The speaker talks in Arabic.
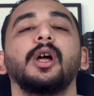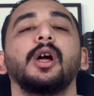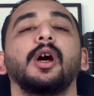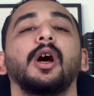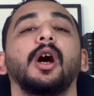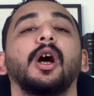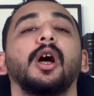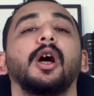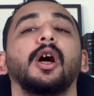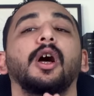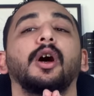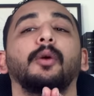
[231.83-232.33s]

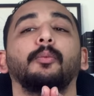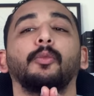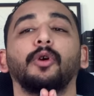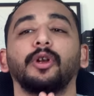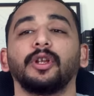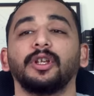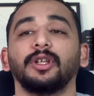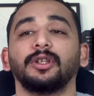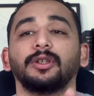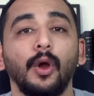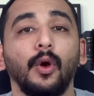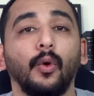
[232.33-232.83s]
آه،
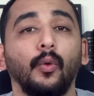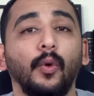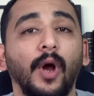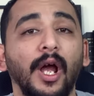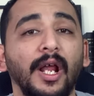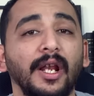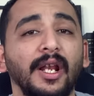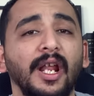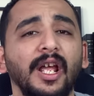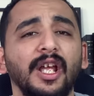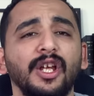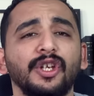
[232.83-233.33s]
مريض
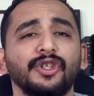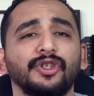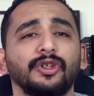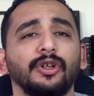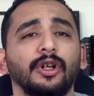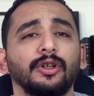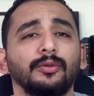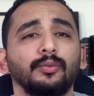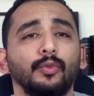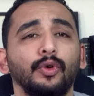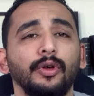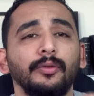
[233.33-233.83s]
وهنلاقي
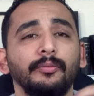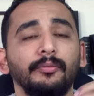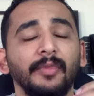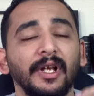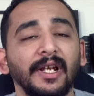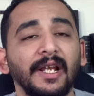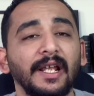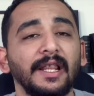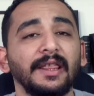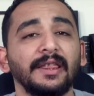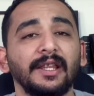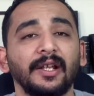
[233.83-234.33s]
اشارات مهمه
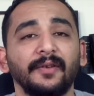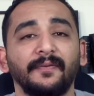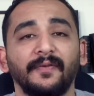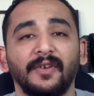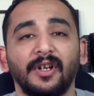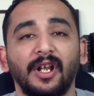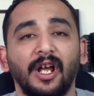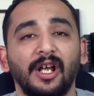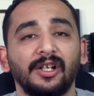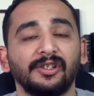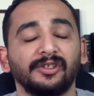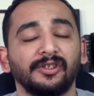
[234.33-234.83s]
جدا في
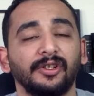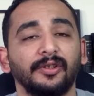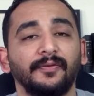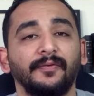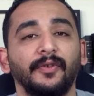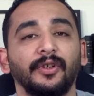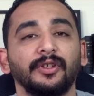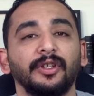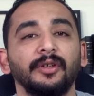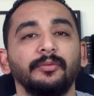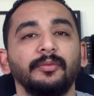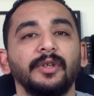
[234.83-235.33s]
العصر
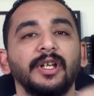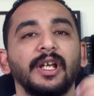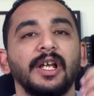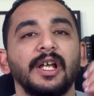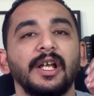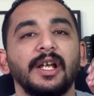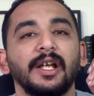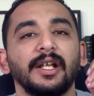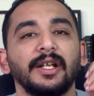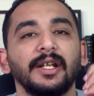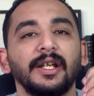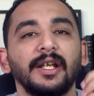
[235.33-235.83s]
الفاطمي
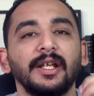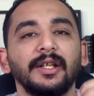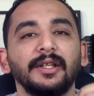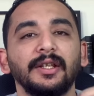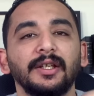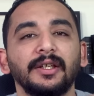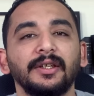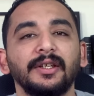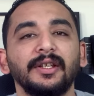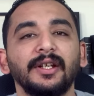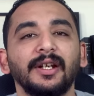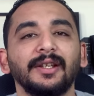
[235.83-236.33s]
لان
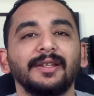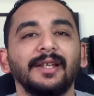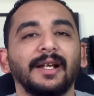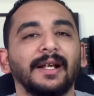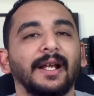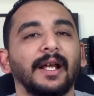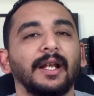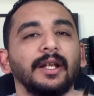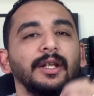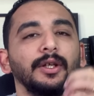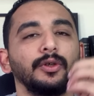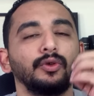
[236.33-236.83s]
الدير ده
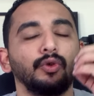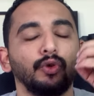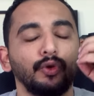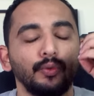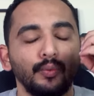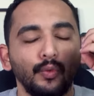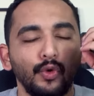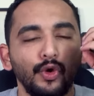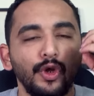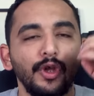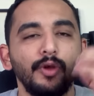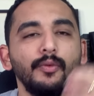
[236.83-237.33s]
كان ليه دور
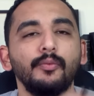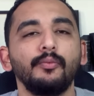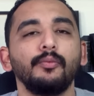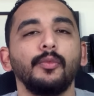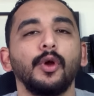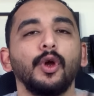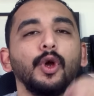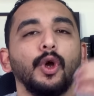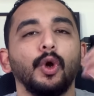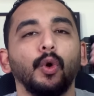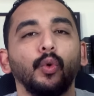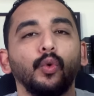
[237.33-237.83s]
مهم
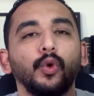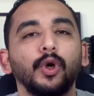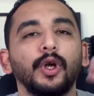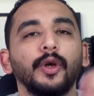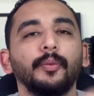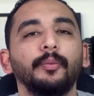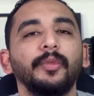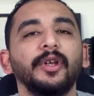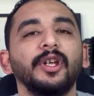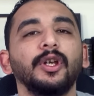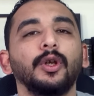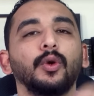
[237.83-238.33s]

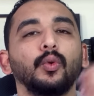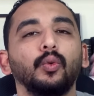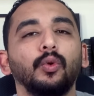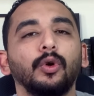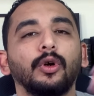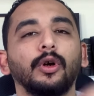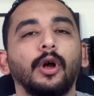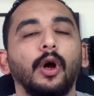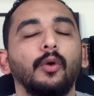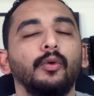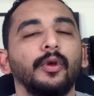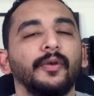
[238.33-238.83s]
وكبير
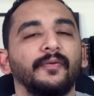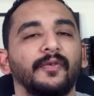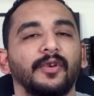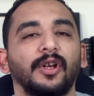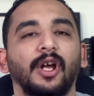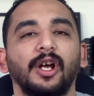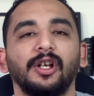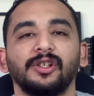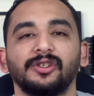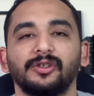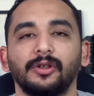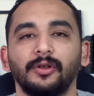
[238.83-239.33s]
وقوي في العصر